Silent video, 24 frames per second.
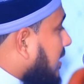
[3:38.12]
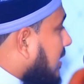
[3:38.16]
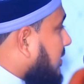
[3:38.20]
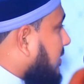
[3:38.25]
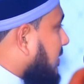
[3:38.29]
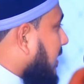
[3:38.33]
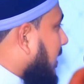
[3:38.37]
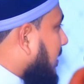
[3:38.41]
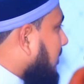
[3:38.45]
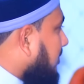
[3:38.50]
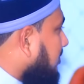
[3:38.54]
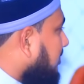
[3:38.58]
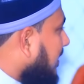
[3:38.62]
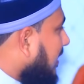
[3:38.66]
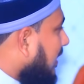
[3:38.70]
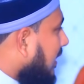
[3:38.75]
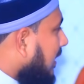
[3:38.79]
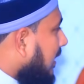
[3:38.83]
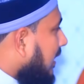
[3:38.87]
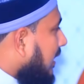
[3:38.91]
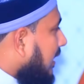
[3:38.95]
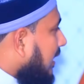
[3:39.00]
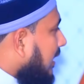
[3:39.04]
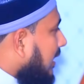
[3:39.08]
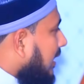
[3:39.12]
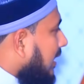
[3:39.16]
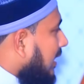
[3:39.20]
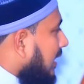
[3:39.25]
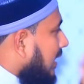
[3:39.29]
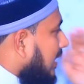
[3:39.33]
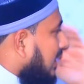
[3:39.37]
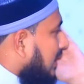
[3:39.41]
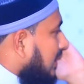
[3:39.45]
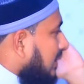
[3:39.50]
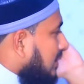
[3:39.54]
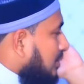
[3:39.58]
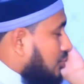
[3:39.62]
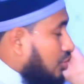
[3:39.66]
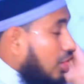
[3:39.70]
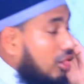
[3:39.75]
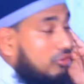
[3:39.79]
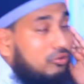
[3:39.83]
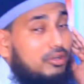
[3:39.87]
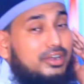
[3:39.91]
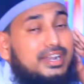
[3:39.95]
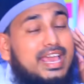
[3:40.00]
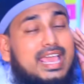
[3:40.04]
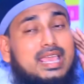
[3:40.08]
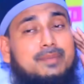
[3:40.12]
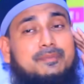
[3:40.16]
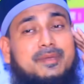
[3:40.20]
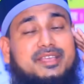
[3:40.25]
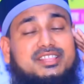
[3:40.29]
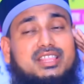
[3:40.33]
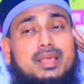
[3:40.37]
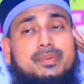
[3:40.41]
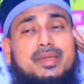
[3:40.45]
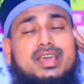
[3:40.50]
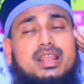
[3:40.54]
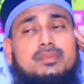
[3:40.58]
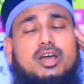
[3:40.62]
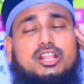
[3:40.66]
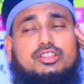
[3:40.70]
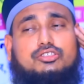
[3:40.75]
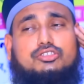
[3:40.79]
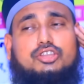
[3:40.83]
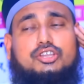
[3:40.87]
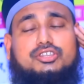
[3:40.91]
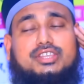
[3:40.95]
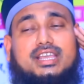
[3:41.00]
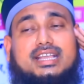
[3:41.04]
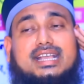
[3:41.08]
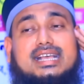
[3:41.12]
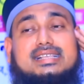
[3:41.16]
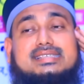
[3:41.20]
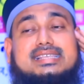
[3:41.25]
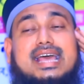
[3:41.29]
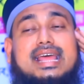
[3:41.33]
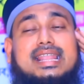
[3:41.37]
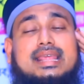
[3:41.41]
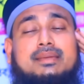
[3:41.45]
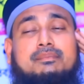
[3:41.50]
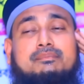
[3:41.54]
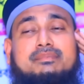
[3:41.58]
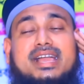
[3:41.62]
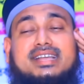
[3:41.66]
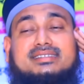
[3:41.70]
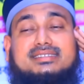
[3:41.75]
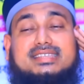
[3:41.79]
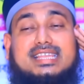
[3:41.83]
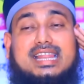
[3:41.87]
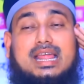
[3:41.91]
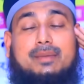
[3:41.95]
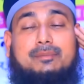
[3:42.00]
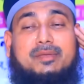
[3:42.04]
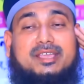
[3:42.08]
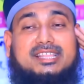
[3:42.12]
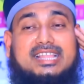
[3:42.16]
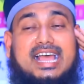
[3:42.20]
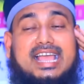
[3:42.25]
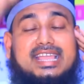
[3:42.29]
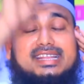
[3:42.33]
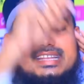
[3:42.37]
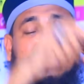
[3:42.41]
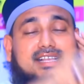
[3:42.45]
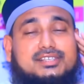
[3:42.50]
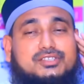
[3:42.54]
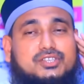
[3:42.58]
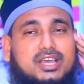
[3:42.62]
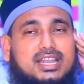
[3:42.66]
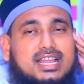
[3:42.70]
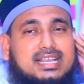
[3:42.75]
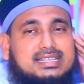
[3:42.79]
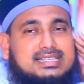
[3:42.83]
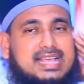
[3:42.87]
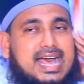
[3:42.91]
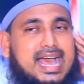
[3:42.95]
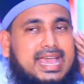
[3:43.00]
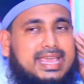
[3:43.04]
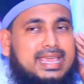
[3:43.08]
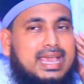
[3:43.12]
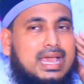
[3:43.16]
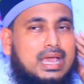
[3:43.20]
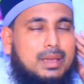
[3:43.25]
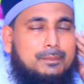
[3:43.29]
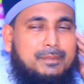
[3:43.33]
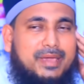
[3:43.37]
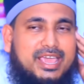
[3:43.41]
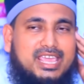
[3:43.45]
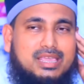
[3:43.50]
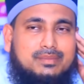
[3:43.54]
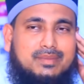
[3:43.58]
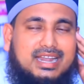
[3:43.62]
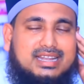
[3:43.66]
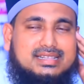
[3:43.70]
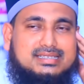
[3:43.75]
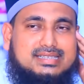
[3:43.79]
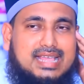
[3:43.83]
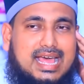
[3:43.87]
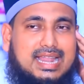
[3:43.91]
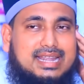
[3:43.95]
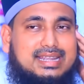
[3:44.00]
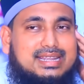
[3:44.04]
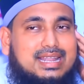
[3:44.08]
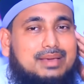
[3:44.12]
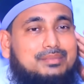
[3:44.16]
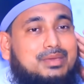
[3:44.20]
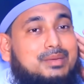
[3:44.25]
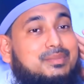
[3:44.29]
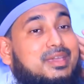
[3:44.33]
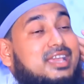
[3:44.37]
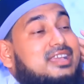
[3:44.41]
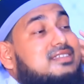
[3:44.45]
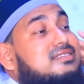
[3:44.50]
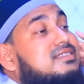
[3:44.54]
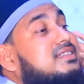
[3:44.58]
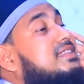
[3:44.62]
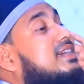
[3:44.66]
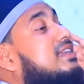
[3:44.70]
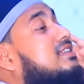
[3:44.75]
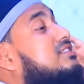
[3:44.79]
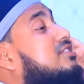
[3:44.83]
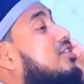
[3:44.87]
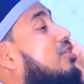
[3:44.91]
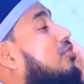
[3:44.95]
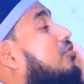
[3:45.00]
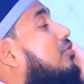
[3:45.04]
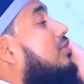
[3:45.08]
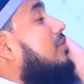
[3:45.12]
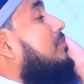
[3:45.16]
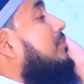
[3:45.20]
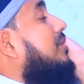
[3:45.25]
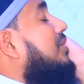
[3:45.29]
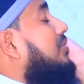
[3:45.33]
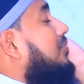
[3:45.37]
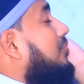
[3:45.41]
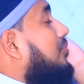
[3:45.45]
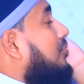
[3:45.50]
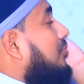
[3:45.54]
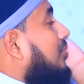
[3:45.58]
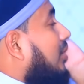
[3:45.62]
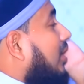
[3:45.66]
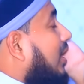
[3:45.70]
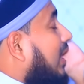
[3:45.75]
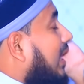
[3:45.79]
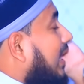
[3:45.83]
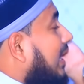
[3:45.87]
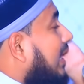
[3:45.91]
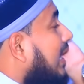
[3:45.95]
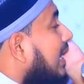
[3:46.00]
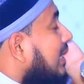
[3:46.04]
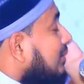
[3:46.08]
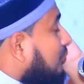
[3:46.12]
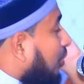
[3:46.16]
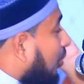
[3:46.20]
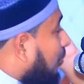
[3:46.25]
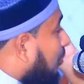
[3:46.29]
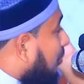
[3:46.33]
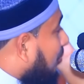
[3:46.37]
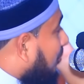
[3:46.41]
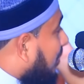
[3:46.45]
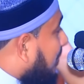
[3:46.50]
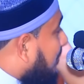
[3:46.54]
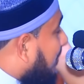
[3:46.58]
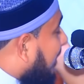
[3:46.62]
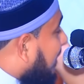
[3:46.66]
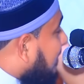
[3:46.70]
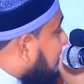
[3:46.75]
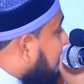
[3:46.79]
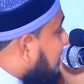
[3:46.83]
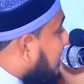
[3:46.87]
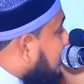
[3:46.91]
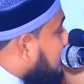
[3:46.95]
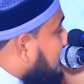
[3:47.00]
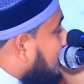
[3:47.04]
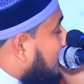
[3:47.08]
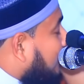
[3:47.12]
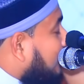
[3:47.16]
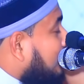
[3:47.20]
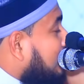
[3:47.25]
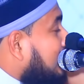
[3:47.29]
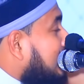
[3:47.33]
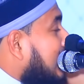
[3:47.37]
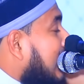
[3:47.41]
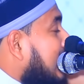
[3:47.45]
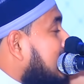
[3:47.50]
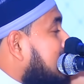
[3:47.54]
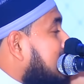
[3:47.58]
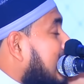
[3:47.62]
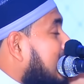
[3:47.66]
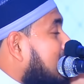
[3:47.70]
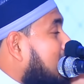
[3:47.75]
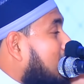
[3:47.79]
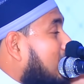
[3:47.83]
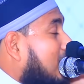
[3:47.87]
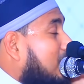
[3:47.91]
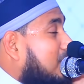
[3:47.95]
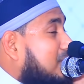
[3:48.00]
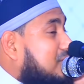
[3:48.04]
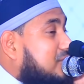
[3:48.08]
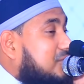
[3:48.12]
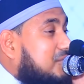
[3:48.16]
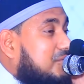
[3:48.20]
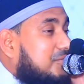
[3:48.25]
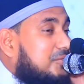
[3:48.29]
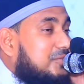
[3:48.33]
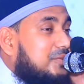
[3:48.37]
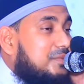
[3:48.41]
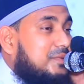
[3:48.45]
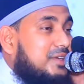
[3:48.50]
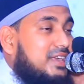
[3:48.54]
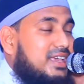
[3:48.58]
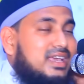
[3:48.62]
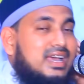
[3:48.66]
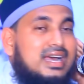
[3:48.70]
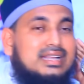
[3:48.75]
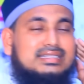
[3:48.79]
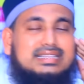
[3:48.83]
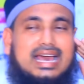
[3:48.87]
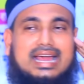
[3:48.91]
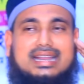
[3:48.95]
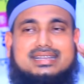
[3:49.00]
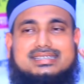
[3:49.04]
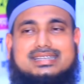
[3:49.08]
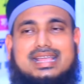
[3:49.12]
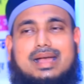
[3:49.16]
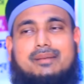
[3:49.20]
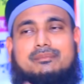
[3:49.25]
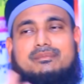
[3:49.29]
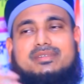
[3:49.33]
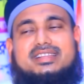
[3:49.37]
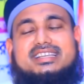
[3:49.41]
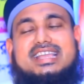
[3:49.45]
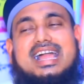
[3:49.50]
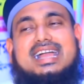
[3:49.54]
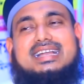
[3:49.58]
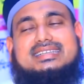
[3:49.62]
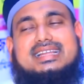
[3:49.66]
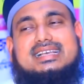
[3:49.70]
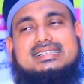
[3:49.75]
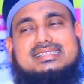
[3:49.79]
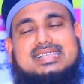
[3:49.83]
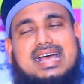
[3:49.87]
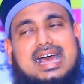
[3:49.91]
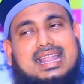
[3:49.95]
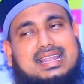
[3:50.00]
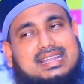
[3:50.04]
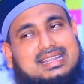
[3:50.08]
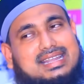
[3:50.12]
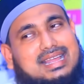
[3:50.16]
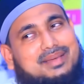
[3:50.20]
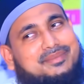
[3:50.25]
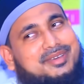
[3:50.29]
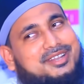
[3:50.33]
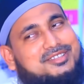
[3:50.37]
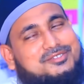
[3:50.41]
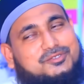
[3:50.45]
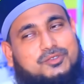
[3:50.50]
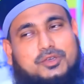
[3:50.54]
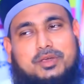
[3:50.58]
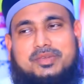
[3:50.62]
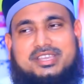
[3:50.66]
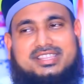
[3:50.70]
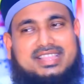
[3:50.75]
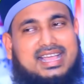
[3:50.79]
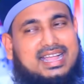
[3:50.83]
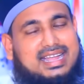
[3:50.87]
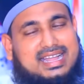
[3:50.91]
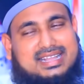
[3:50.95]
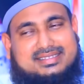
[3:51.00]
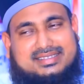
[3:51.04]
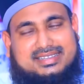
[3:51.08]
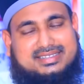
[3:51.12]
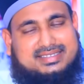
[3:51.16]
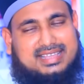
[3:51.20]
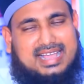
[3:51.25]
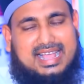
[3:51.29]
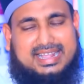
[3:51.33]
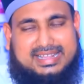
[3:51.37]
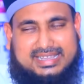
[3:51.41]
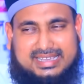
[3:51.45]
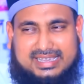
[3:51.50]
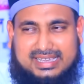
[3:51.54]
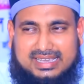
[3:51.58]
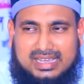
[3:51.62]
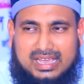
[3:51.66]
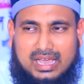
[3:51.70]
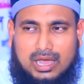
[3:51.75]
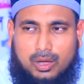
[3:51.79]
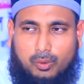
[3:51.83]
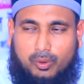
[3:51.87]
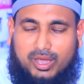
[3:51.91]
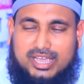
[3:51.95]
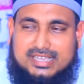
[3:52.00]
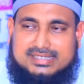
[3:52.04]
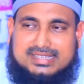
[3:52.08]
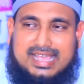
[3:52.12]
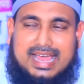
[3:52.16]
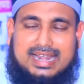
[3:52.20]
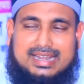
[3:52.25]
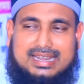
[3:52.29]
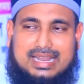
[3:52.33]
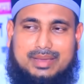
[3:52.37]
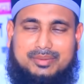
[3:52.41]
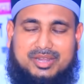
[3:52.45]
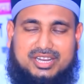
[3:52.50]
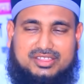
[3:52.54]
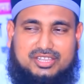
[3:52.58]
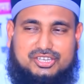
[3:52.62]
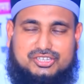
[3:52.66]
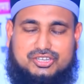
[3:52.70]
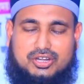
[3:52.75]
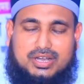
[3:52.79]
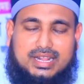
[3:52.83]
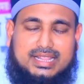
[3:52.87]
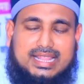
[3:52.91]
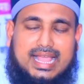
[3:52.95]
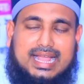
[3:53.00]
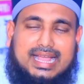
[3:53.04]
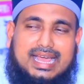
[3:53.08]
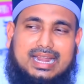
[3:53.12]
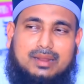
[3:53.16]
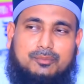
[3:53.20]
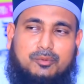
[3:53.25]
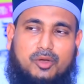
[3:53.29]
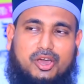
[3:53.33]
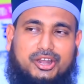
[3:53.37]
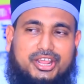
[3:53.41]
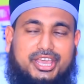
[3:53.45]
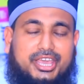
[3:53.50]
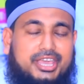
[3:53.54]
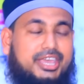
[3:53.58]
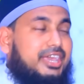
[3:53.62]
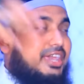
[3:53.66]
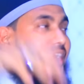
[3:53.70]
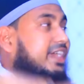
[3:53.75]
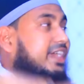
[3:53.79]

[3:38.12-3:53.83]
এসেছে যখন এই পৃথিবীর মধ্য থেকে জালেম ব্যক্তিরা বিদায় না চলে যায় বেঈমান নামে ব্যক্তিদের যখন মৃত্যু হয় তখন ওই ফেরেশতা যখন তার জান কবজ করবে তার সামনে একটা জান নামের ছবি দেখাতে থাকে ওই জান নামের দৃশ্যটা দেখার পরে